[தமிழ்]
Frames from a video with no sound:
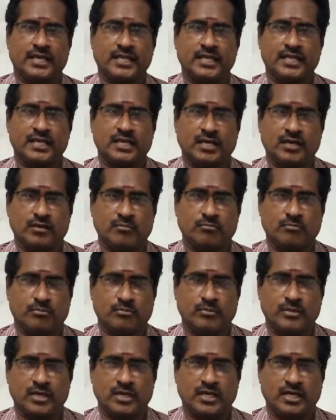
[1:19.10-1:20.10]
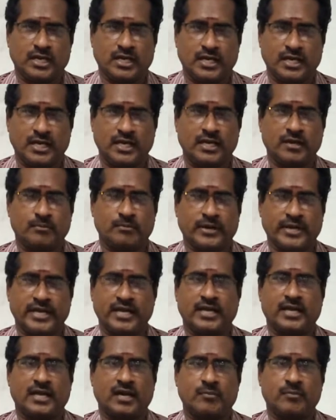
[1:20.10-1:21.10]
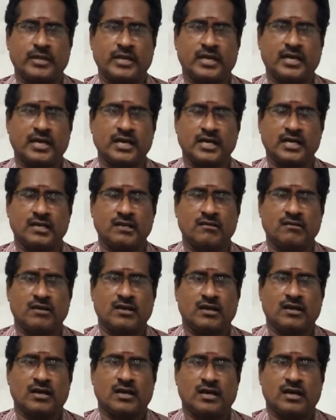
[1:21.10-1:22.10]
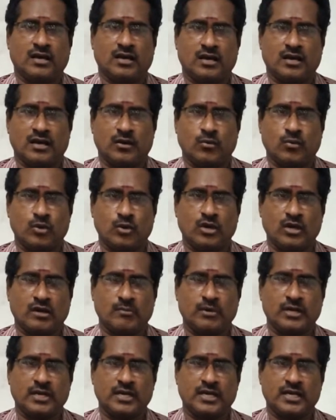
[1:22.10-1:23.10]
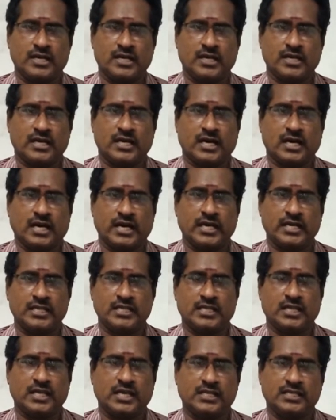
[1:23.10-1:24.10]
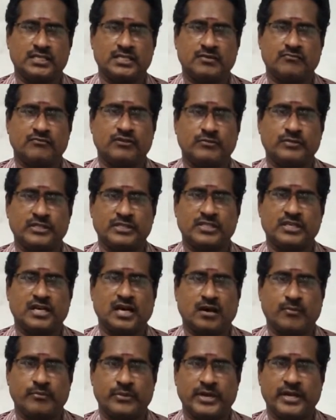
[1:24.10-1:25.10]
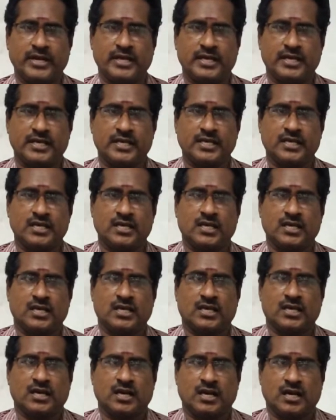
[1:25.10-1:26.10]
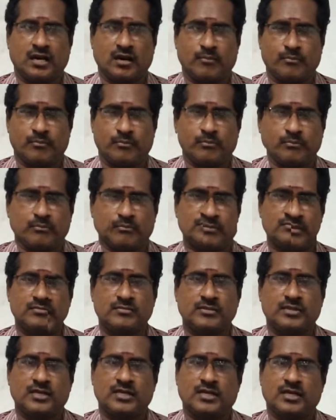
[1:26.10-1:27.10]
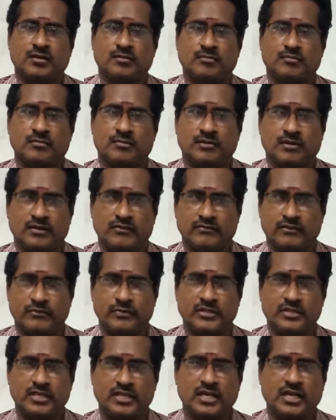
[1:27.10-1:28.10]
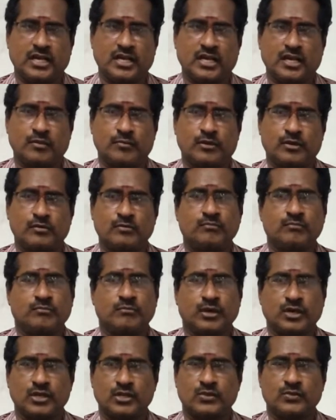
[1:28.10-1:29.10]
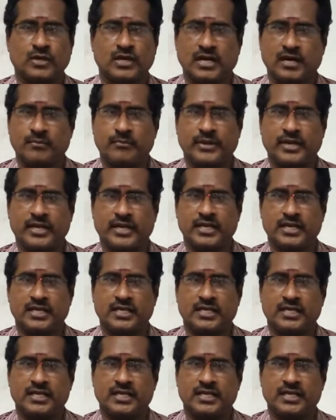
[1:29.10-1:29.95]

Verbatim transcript: இதுக்கு என்ன பயன் அப்படின்னா ஒரு நபருக்கு ஐந்து லட்சம் விபத்து காப்பீடு இரண்டு லட்சம் விபத்தினால் ஏற்படும் மருத்துவ காப்பீடு